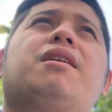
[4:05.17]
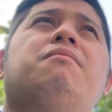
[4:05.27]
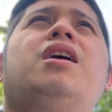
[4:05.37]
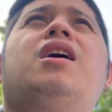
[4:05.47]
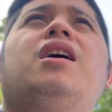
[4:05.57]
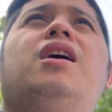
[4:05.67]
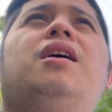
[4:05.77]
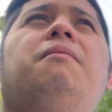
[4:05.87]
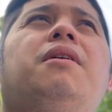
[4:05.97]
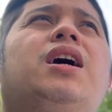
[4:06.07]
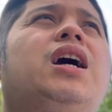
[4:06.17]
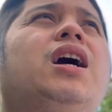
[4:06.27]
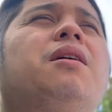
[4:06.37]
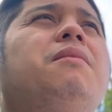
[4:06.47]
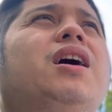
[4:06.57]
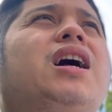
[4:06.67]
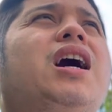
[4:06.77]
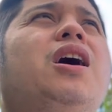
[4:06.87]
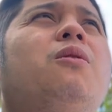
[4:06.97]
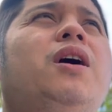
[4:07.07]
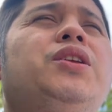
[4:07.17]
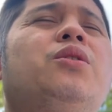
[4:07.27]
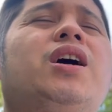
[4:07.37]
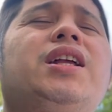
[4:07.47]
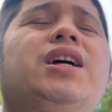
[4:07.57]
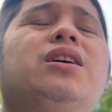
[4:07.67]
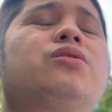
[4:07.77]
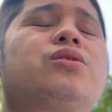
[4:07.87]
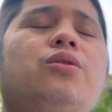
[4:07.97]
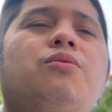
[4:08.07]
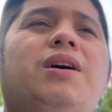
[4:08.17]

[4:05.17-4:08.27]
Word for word: ma magag magagawa niyo ang kanyang gusto,